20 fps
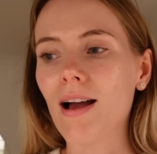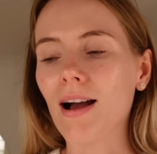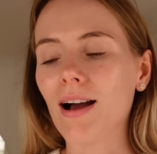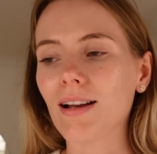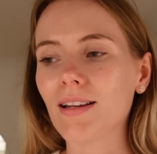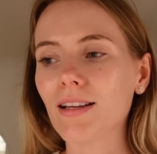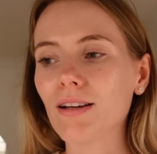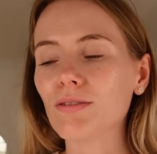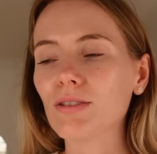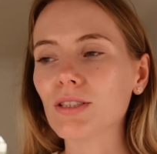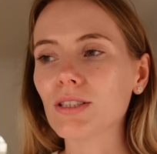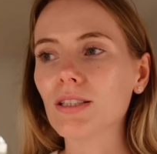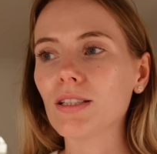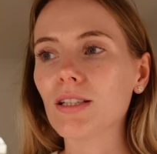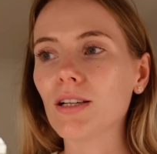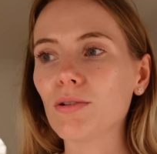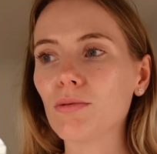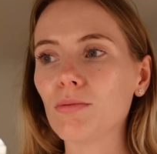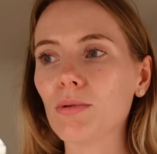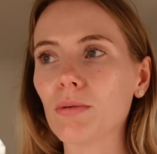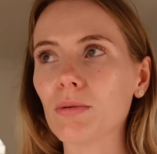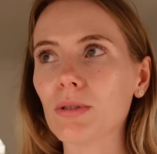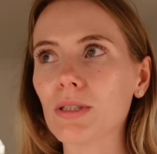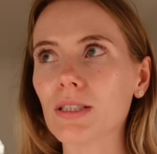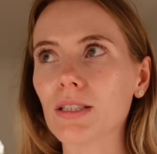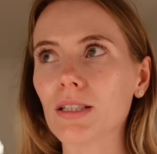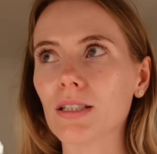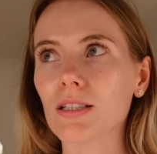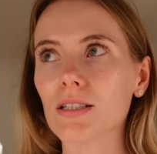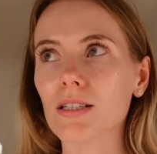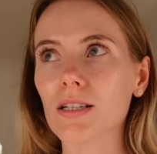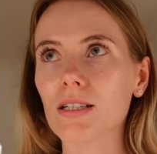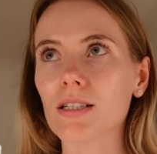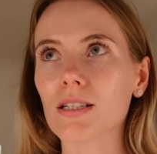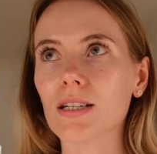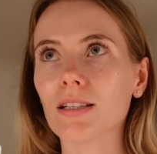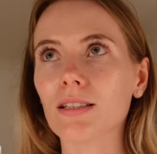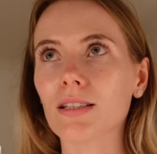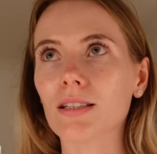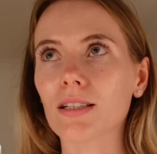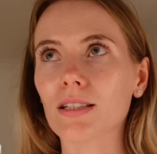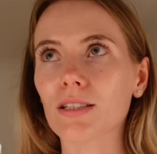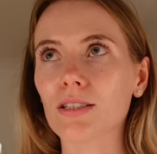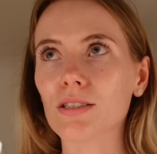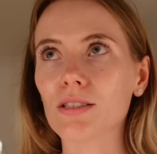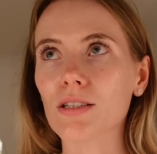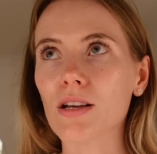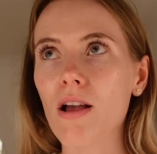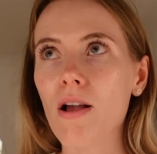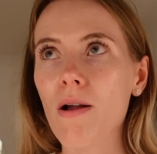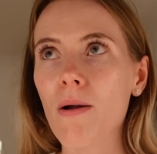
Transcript: ale ja właśnie nie lubię mieć nigdy żadnych jakichś